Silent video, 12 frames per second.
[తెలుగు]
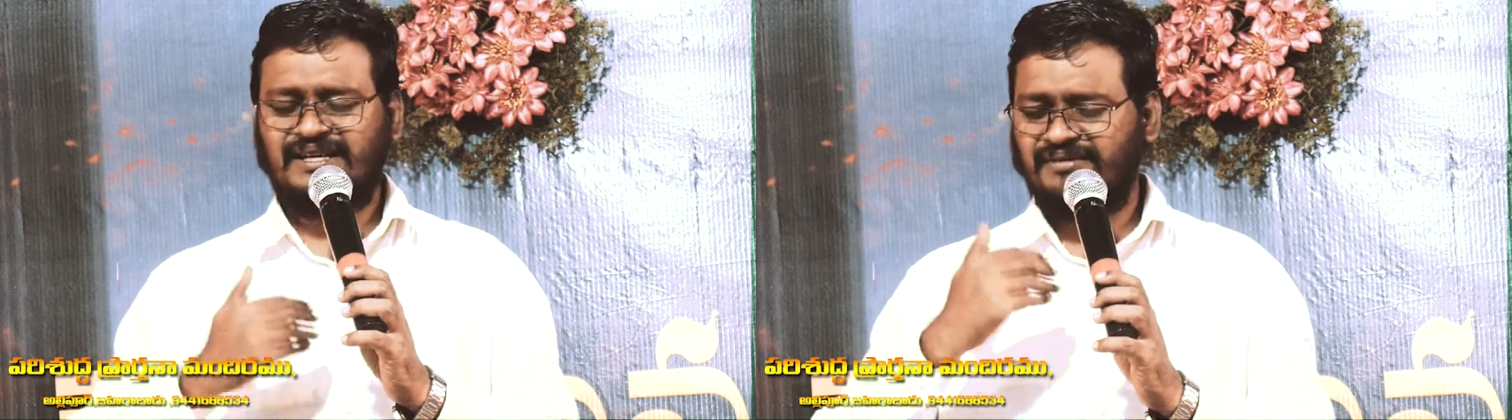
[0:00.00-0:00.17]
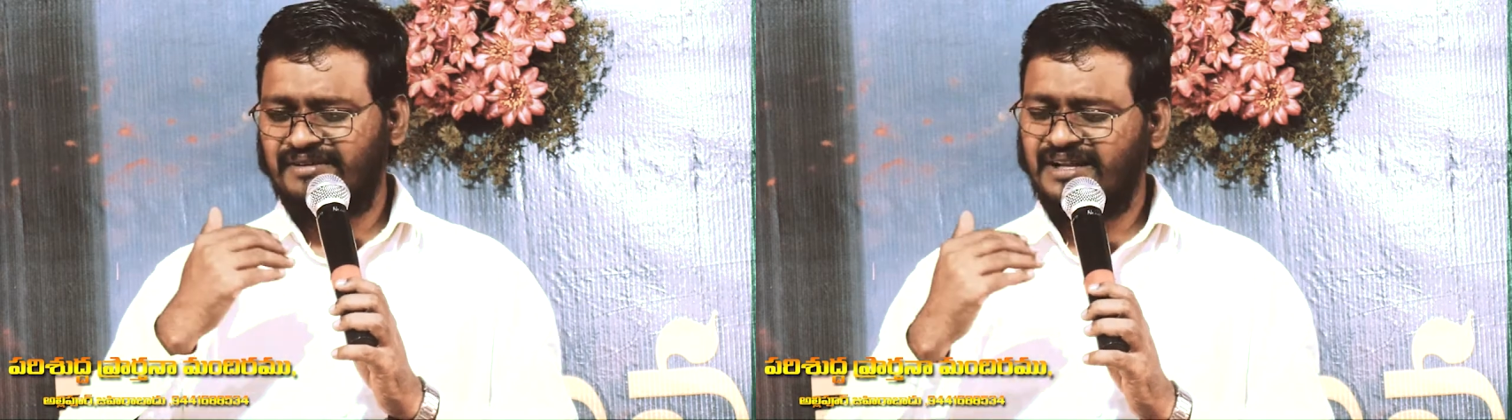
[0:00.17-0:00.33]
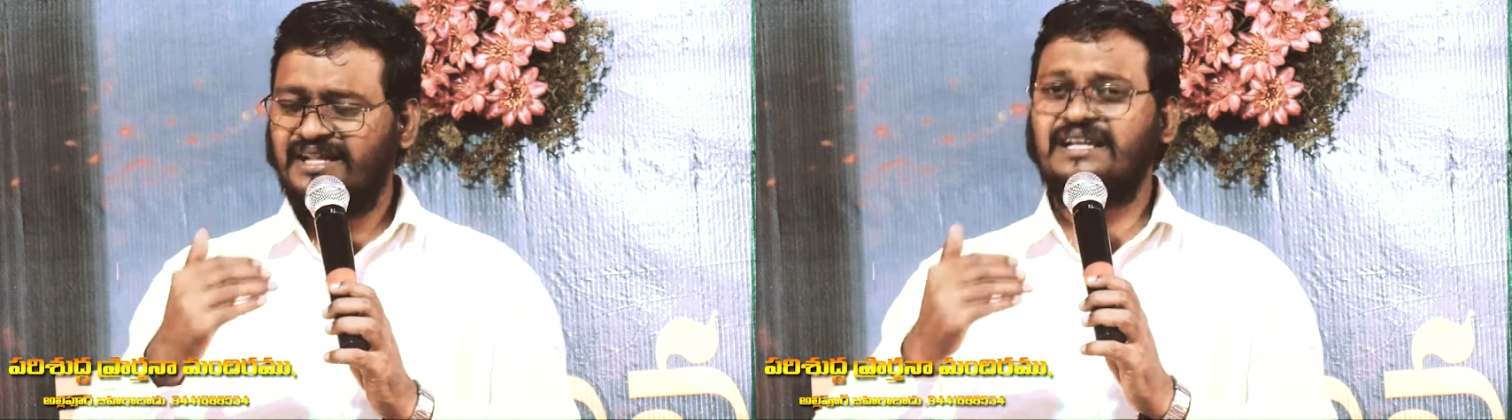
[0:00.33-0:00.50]

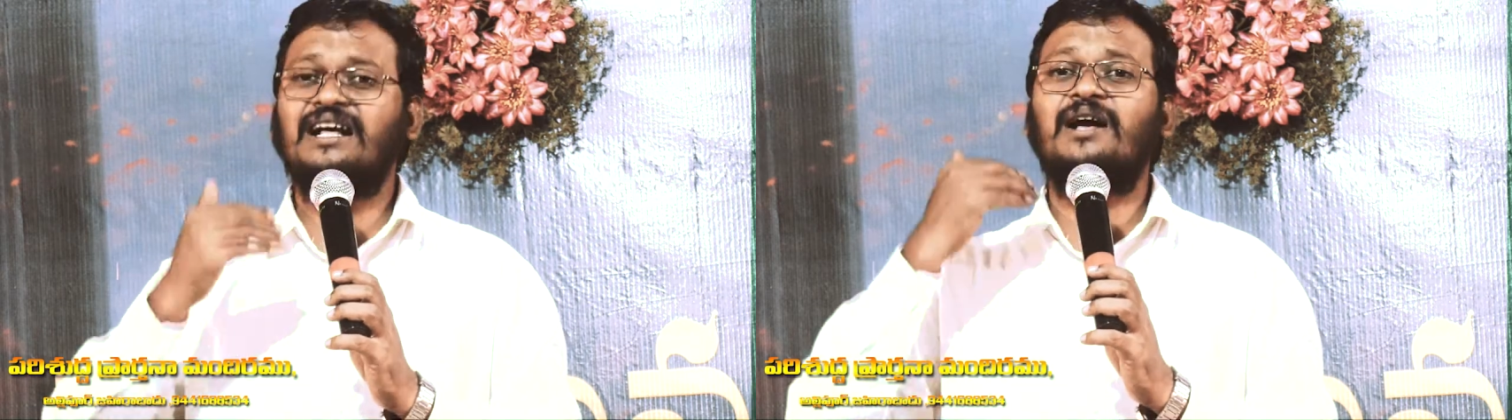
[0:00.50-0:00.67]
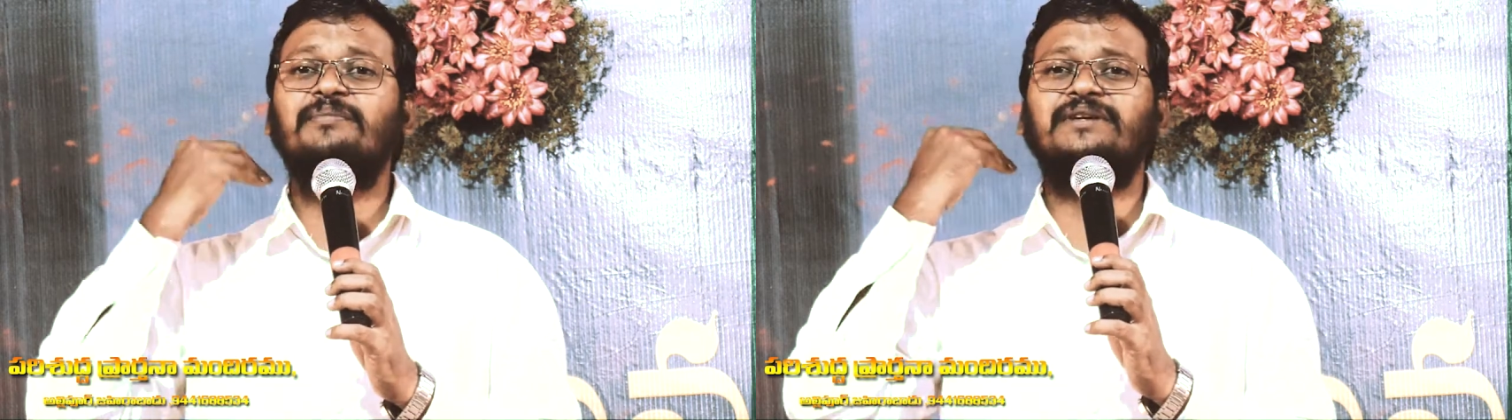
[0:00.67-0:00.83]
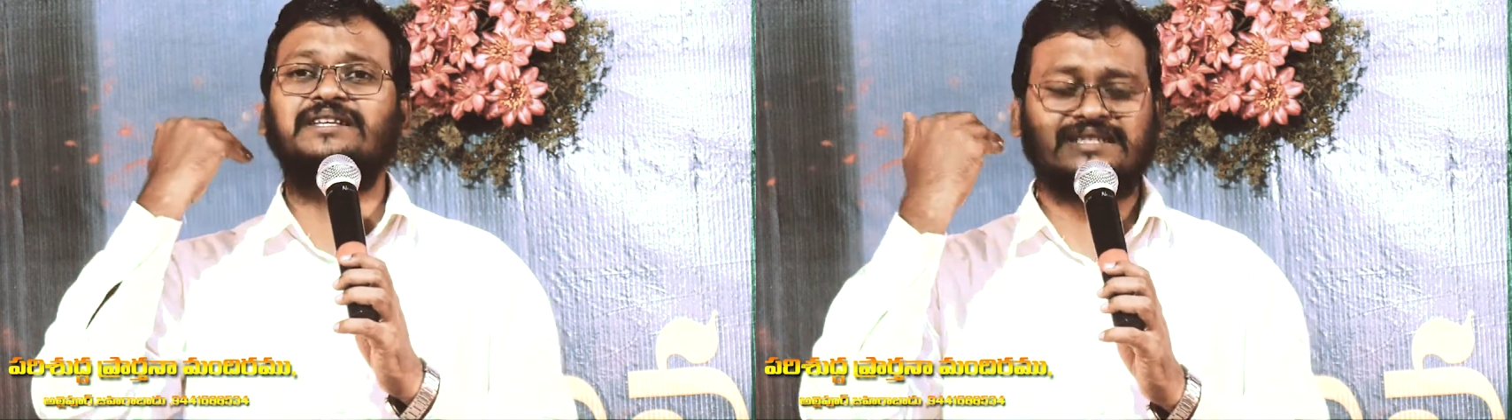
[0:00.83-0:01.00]
ఎవరైనా
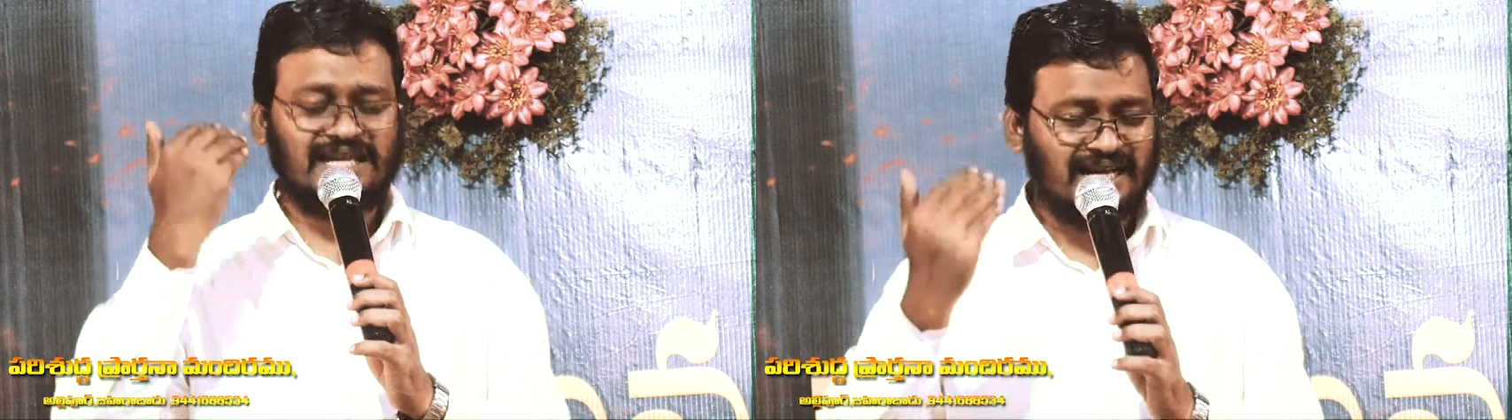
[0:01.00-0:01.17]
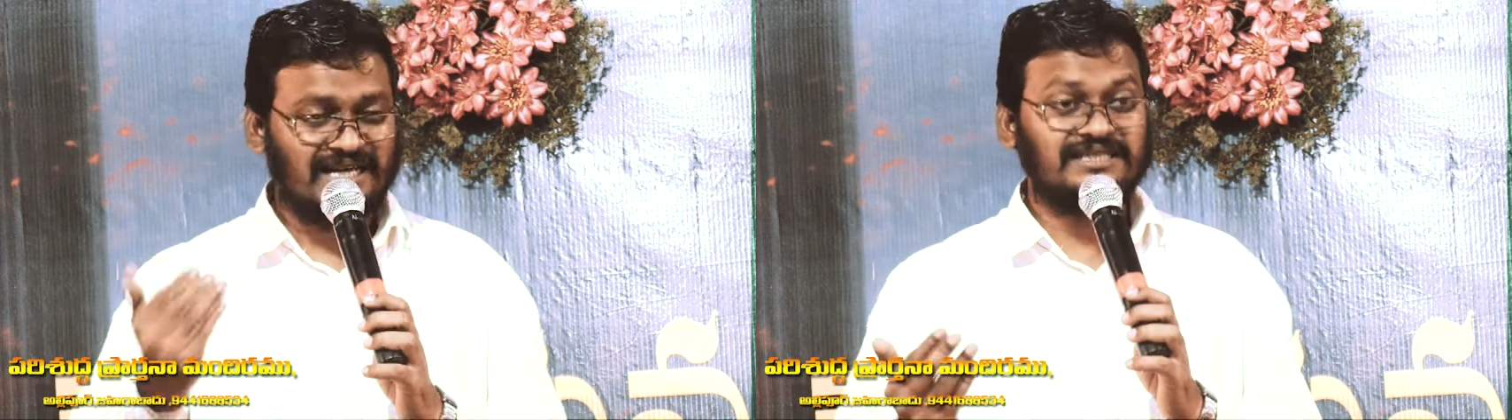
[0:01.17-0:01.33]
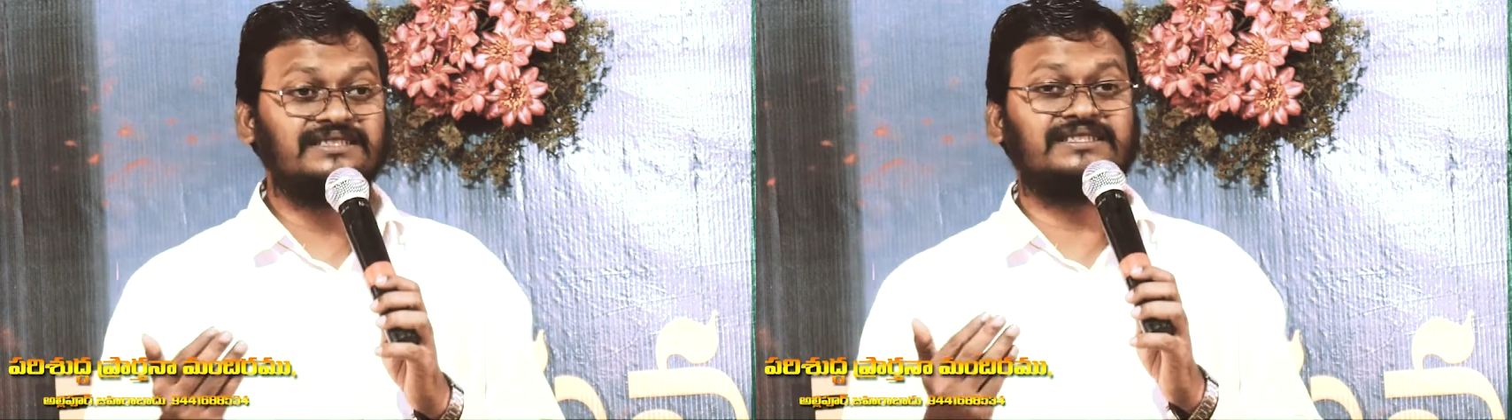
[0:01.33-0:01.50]
ఆమెకి
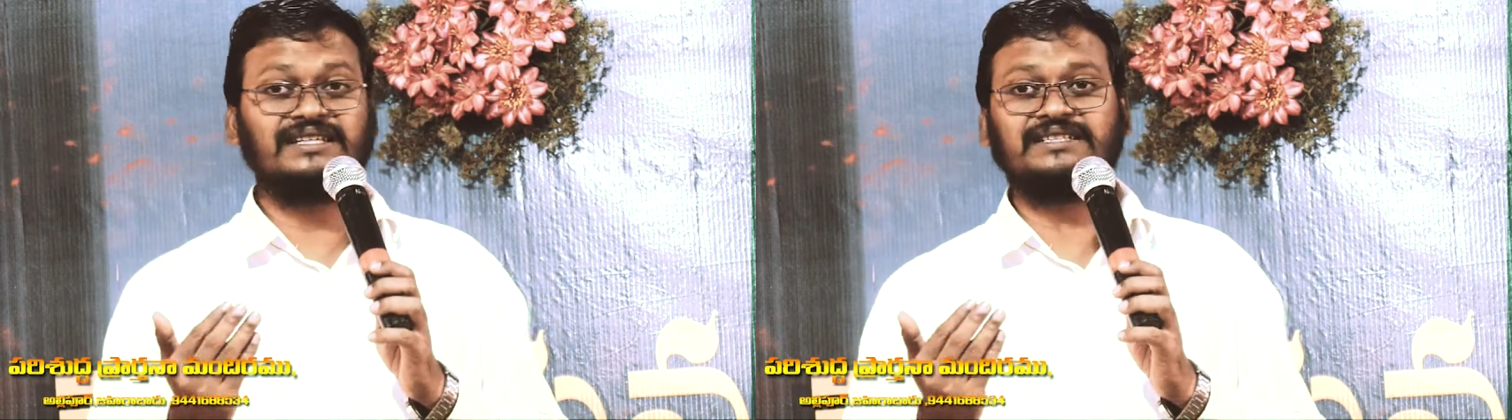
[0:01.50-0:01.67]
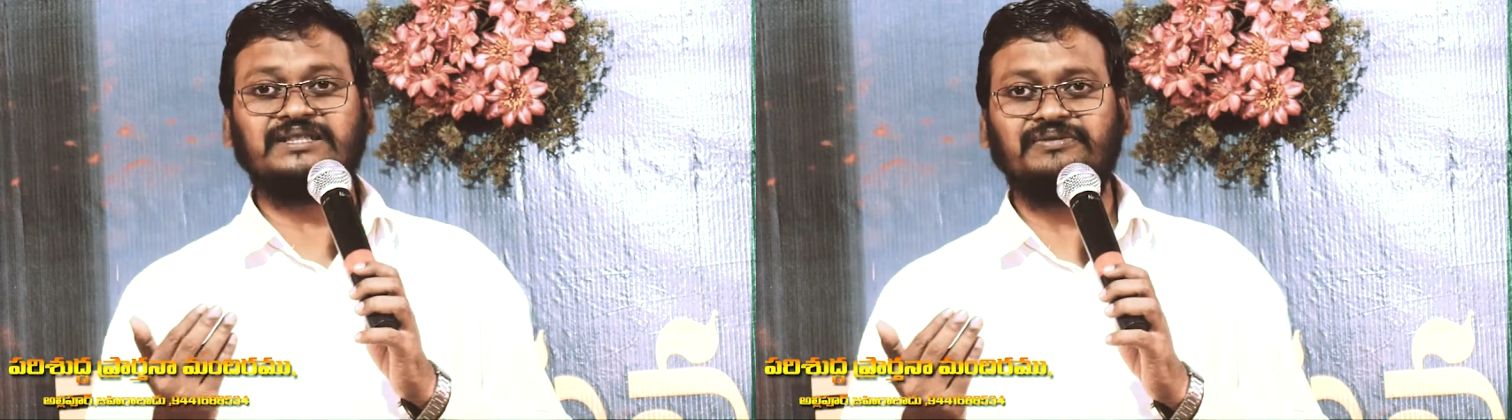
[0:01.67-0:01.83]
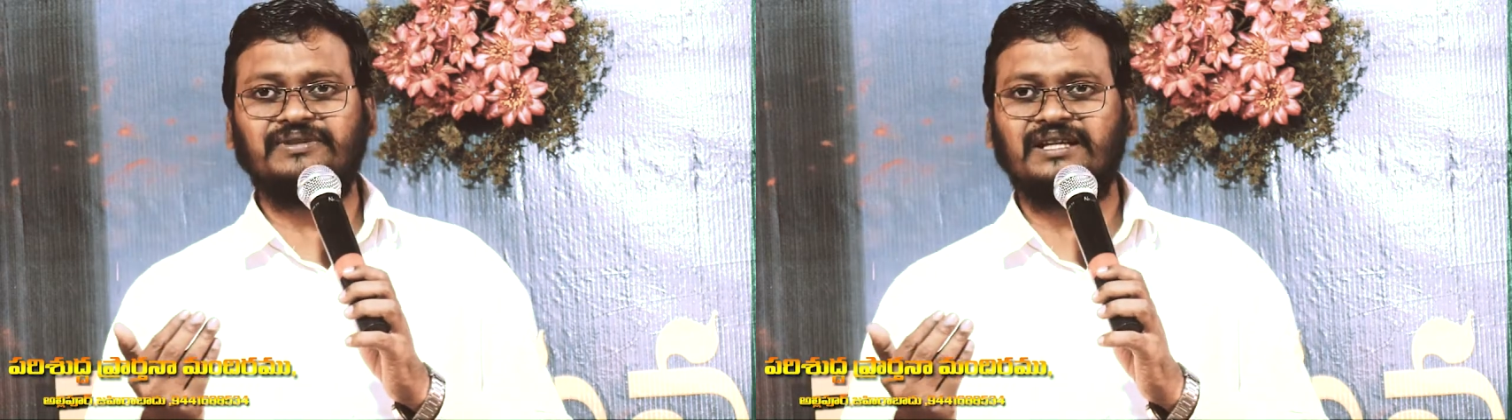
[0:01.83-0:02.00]
సహాయం
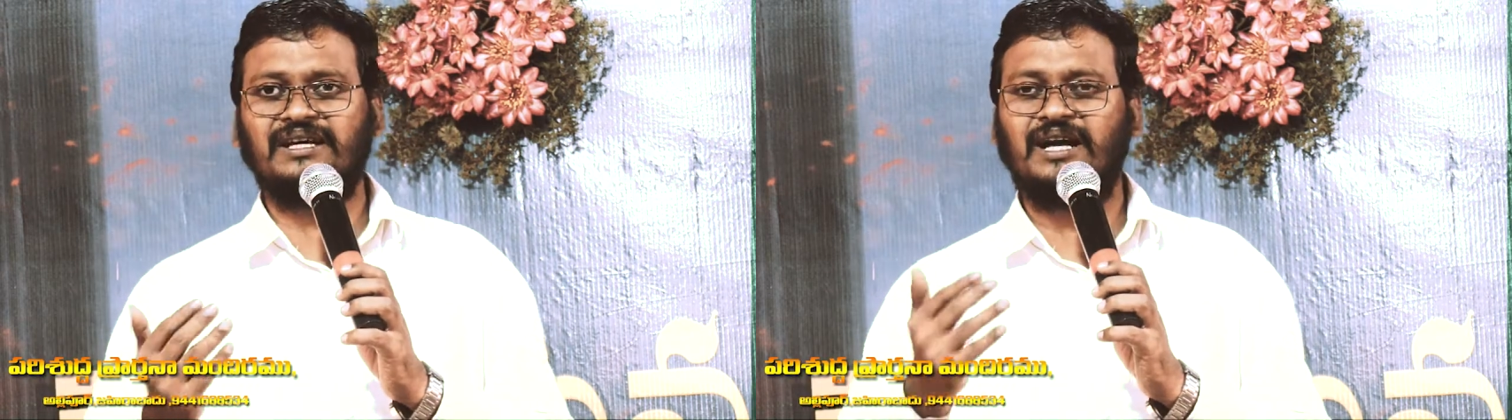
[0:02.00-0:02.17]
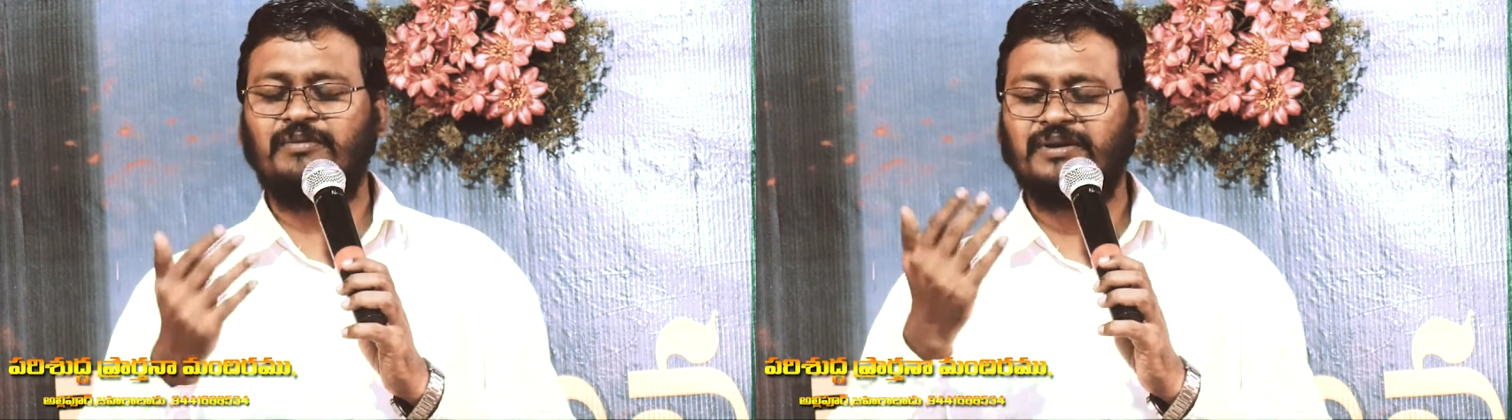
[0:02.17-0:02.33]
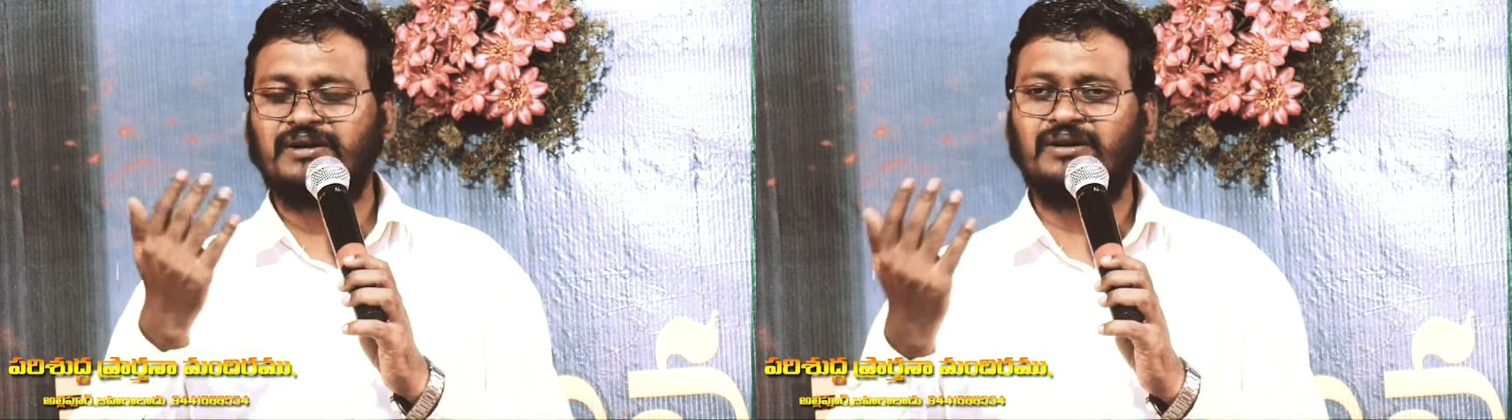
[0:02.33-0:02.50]
చేసే విధంగా
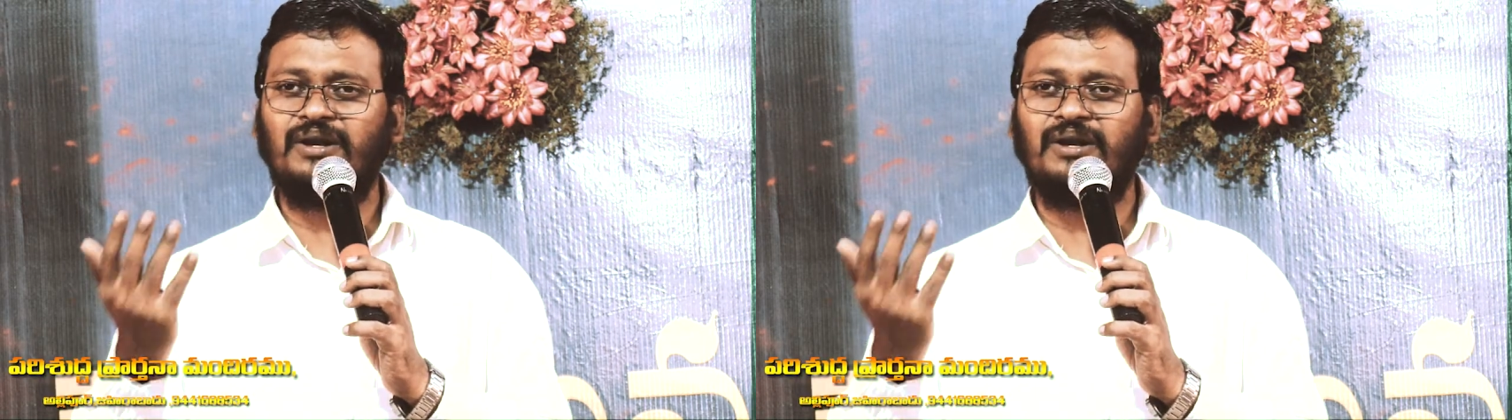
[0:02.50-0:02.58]
ఆమె